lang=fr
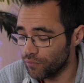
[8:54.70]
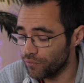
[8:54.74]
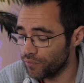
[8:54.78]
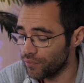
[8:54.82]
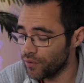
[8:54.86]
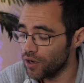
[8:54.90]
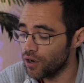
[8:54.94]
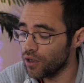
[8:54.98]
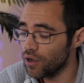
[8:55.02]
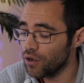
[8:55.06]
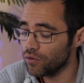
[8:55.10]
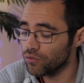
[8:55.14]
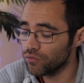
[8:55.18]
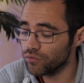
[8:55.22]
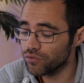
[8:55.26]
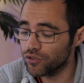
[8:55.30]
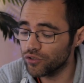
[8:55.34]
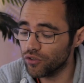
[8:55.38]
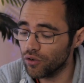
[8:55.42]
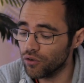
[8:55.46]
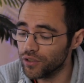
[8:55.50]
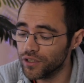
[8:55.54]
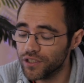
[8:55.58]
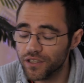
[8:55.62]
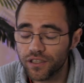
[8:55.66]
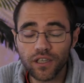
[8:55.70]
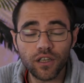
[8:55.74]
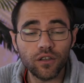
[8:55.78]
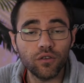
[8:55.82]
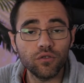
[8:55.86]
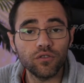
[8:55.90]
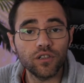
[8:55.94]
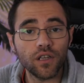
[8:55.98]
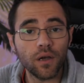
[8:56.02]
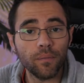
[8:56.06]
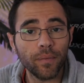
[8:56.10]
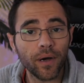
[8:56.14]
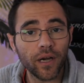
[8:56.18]
voilà, euh, sans risquer que
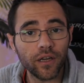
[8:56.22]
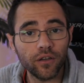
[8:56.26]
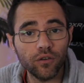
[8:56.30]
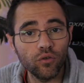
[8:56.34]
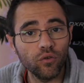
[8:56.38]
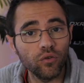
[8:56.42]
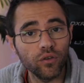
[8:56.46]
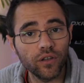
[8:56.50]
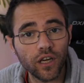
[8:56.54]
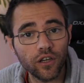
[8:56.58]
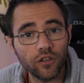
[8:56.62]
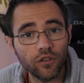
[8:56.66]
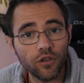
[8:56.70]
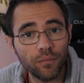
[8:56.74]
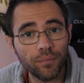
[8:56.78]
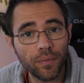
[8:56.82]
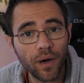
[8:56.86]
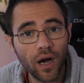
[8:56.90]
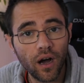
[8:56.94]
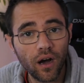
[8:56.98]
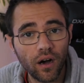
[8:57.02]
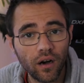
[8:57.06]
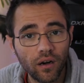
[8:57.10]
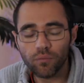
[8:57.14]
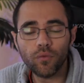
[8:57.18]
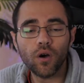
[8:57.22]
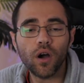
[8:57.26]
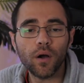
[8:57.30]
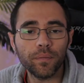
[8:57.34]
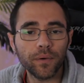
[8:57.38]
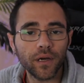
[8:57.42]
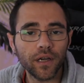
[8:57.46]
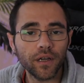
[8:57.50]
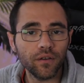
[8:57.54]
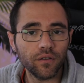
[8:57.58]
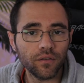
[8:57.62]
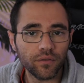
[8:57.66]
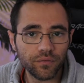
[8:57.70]
ça prenne l'eau quelque part. Bon
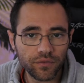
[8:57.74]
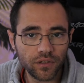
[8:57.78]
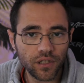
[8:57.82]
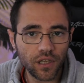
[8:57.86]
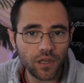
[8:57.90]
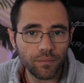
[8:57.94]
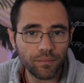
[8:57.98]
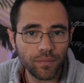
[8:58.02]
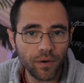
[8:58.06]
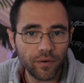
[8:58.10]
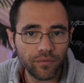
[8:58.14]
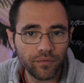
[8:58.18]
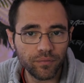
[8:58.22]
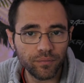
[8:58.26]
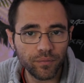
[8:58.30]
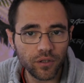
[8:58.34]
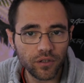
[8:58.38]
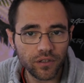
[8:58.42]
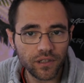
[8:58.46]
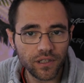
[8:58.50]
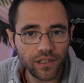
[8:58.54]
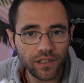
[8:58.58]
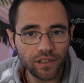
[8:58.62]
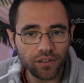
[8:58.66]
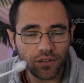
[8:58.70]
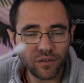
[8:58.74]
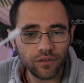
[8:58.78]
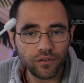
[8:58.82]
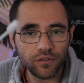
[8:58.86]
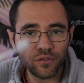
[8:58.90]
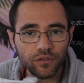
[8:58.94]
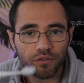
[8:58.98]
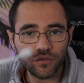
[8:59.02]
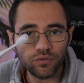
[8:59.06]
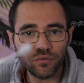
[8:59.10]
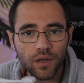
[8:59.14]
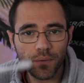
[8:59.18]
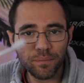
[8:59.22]
après, euh, vous n'allez pas vous brosser les dents euh,
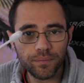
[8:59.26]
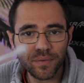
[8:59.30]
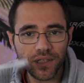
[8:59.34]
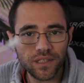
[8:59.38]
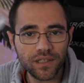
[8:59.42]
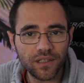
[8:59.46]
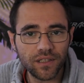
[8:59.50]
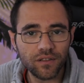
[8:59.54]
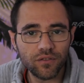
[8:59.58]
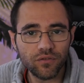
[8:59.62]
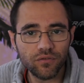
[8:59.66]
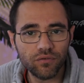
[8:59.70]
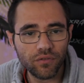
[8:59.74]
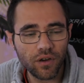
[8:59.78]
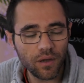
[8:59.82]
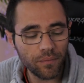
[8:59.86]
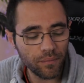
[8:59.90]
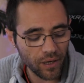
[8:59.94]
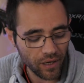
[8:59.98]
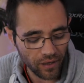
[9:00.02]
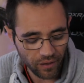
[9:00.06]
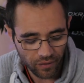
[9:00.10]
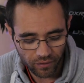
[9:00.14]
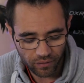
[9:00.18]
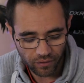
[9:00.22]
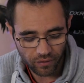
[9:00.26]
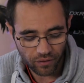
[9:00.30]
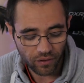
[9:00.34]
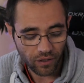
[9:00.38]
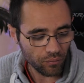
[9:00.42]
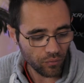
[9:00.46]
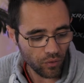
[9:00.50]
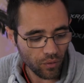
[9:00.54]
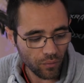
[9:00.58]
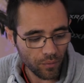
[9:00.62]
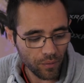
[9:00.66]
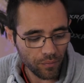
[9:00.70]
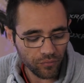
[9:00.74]
sous la piscine, sous la mer,
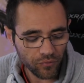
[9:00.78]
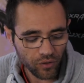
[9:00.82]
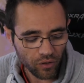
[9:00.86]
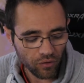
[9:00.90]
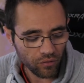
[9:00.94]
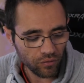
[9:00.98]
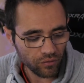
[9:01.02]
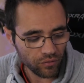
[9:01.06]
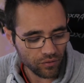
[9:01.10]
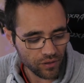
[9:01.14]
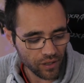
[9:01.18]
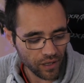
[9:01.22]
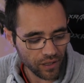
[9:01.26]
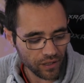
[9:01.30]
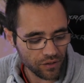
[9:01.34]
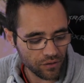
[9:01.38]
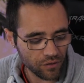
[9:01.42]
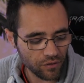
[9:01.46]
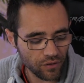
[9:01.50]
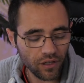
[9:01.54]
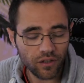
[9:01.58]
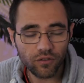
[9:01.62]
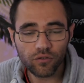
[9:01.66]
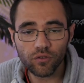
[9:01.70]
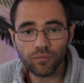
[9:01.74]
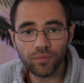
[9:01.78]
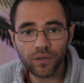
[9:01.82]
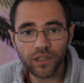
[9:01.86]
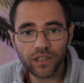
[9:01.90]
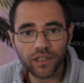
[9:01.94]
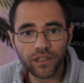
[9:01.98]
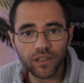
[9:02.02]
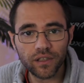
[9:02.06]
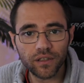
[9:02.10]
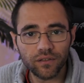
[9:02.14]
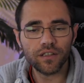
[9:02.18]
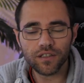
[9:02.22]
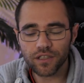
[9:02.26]
bon en même temps, ça risque d'être
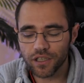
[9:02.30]
compliqué.